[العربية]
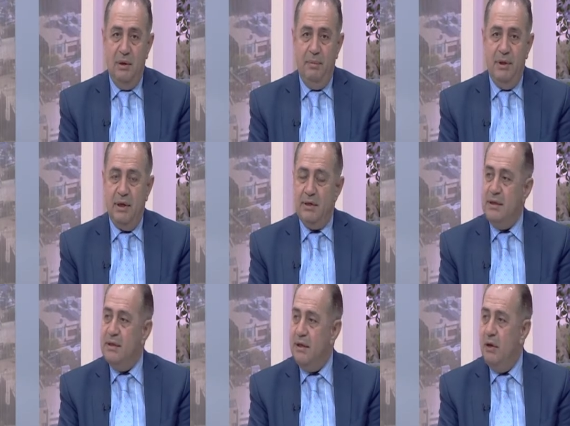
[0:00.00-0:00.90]

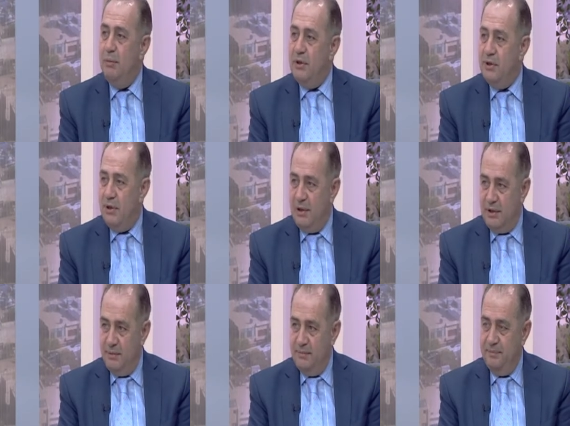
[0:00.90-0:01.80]
بتخصيص يوم
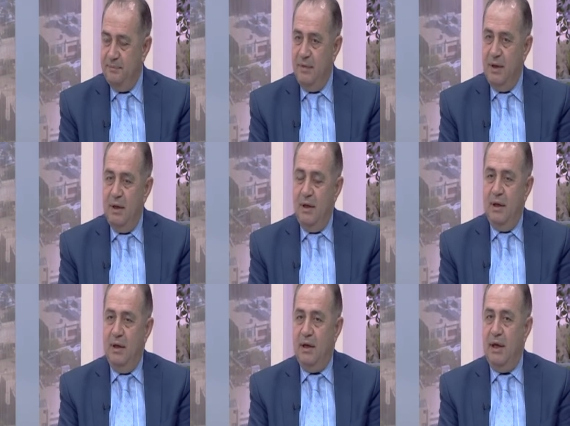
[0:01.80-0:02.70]
للشعر
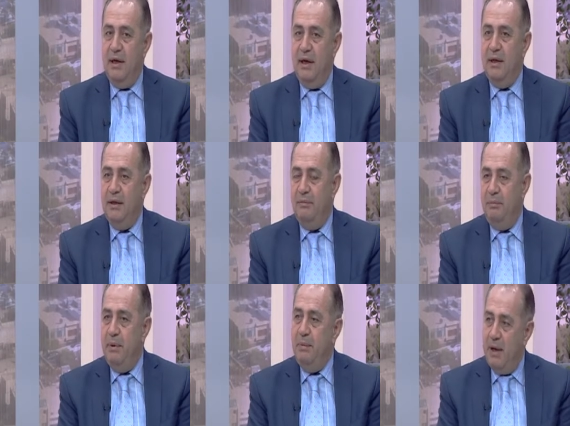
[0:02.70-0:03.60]
كان
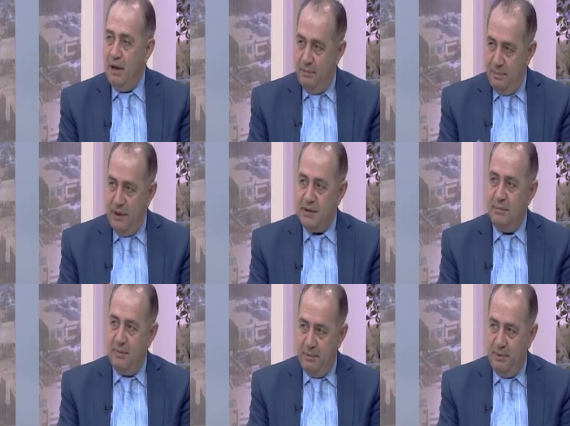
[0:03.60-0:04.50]
الهدف بما
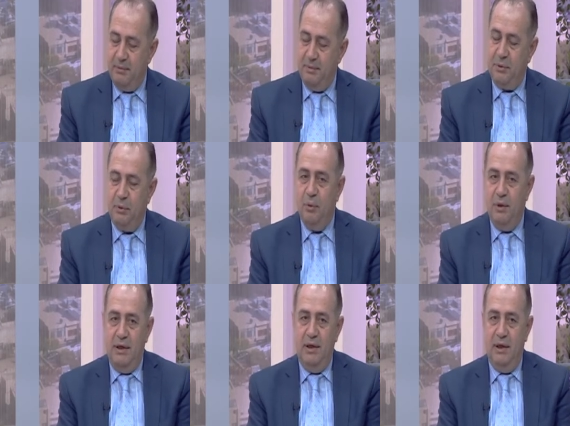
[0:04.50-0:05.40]
بحسب ما
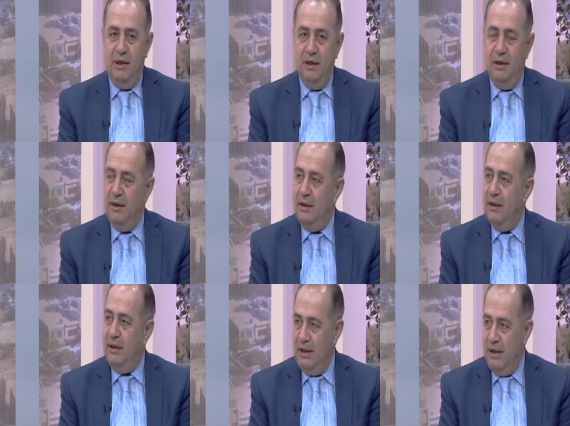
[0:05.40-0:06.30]
بتقول
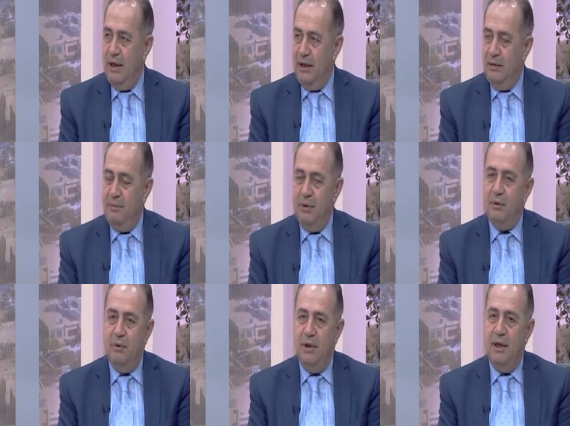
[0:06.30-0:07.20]
الإعلان
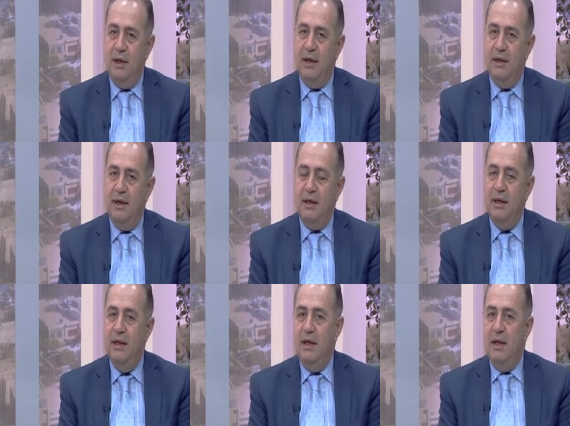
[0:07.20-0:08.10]
بيقول الإعلان عن
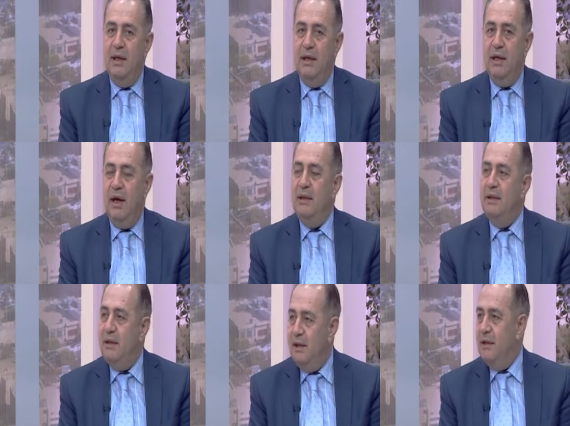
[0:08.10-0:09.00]
ذلك
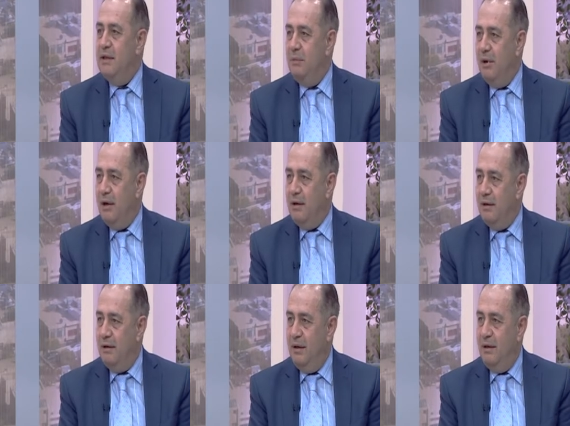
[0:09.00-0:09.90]
لإعادة
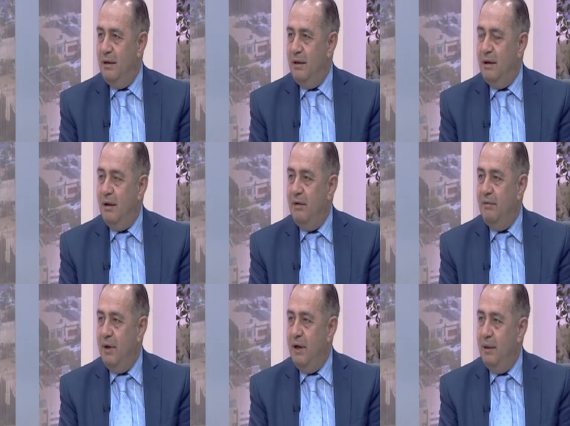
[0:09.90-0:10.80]
الاعتبار
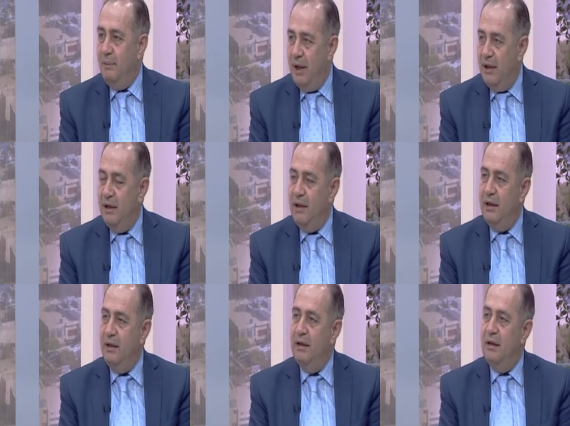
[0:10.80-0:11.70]
للثقافة
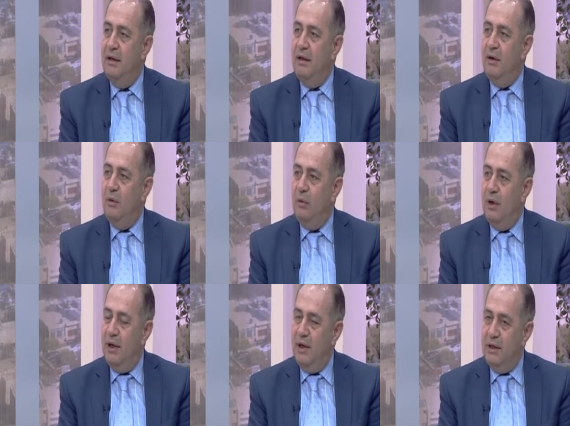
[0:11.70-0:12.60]
المحلية
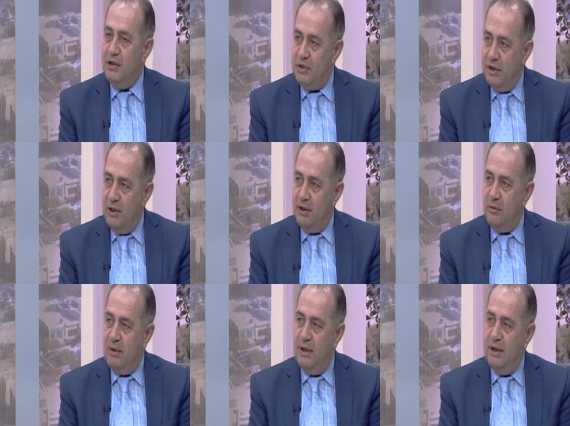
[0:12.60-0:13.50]

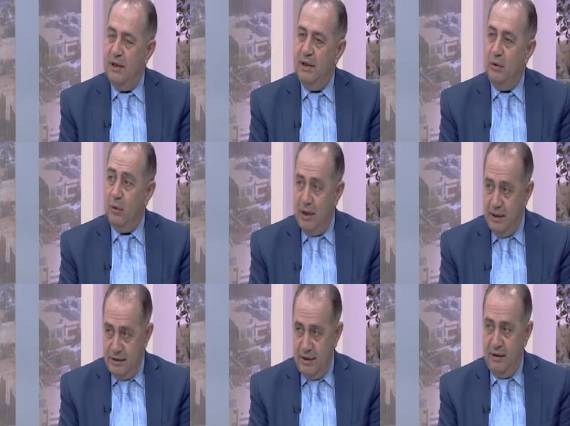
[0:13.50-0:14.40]
وللشعر
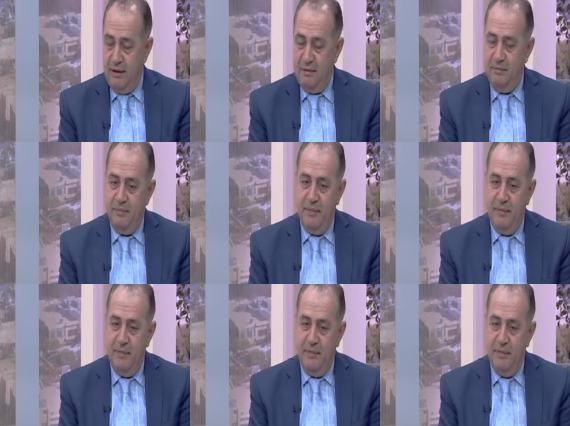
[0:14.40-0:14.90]
وللغات أيضا